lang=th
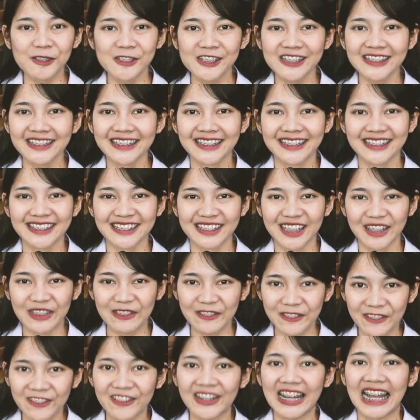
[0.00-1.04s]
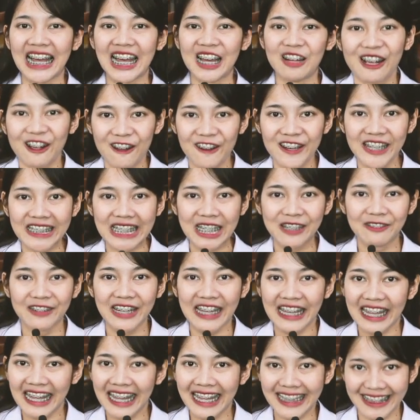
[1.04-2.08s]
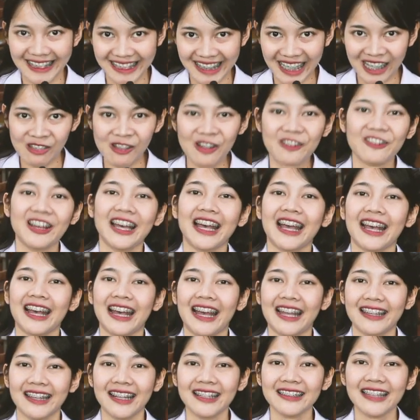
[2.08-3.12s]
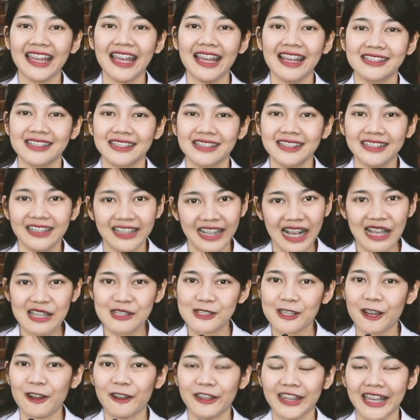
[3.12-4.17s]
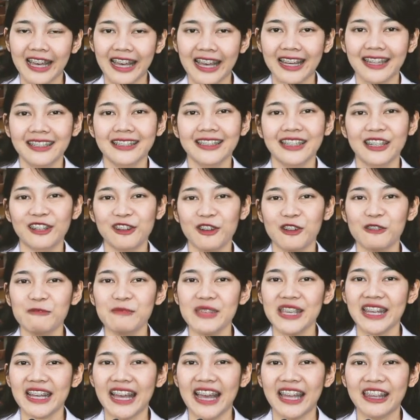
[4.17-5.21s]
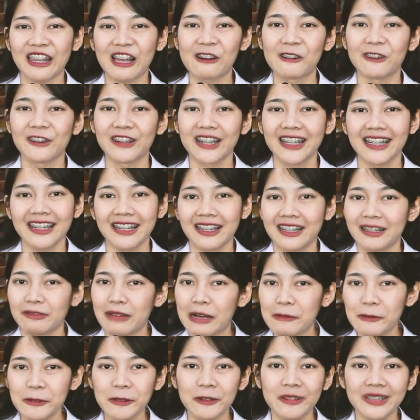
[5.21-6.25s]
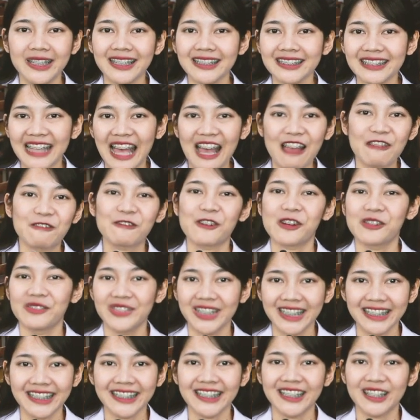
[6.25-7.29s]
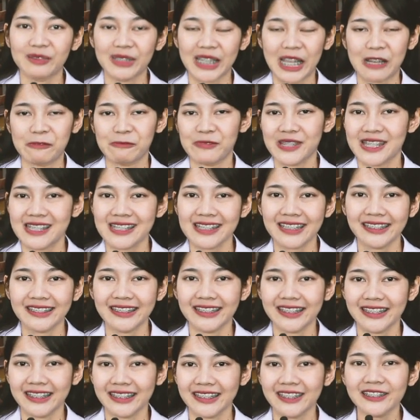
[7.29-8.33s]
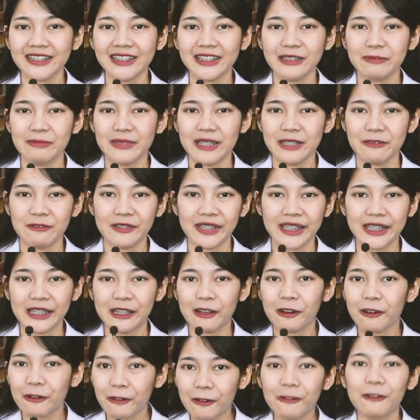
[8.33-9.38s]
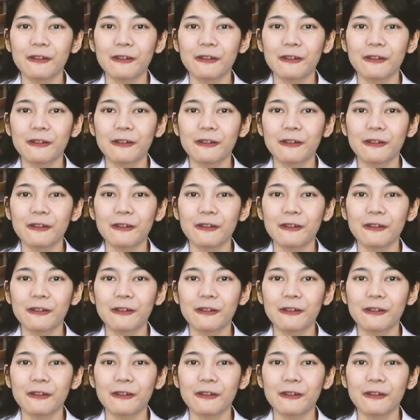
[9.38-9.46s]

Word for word: รู้สึกสนุกค่ะ ก็เรียกได้ว่าอัดแน่นมากๆค่ะ ตั้งแต่สื่อการสอนนะคะเอยก็มีการเอาภาพยนตร์เรื่อง Transformer มาทำเป็นสื่อ ก็คือมีวิดีโอ